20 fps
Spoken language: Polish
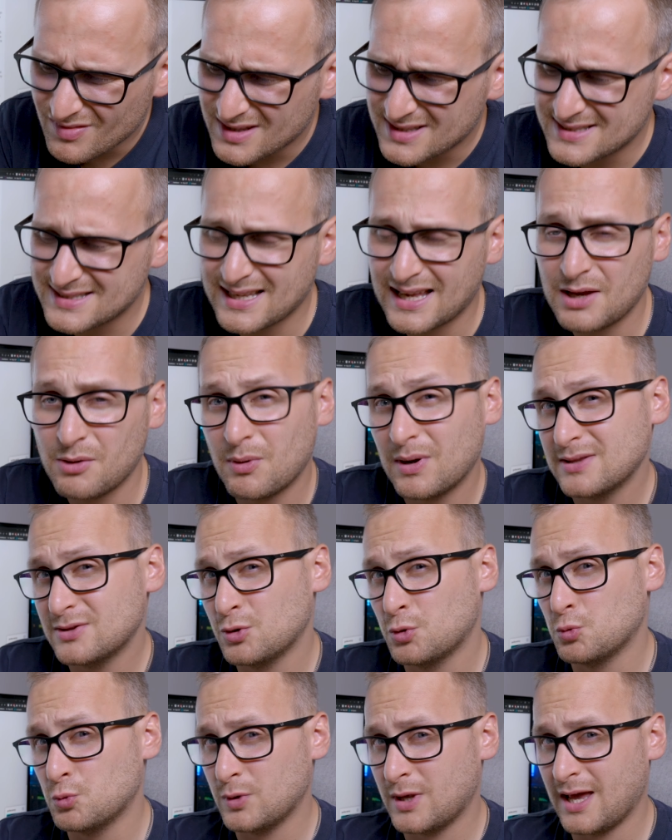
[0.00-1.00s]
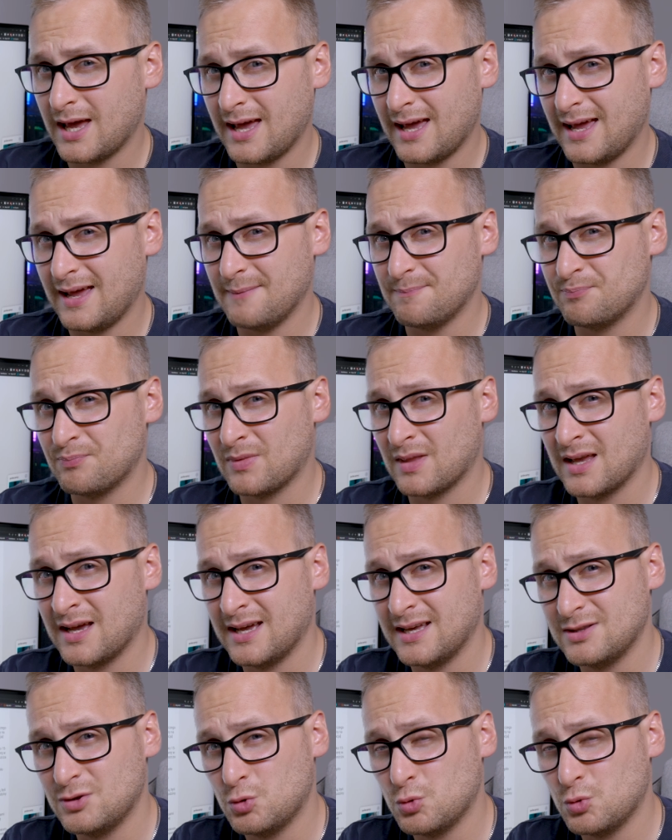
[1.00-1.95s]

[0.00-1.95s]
zajęła drugie, e,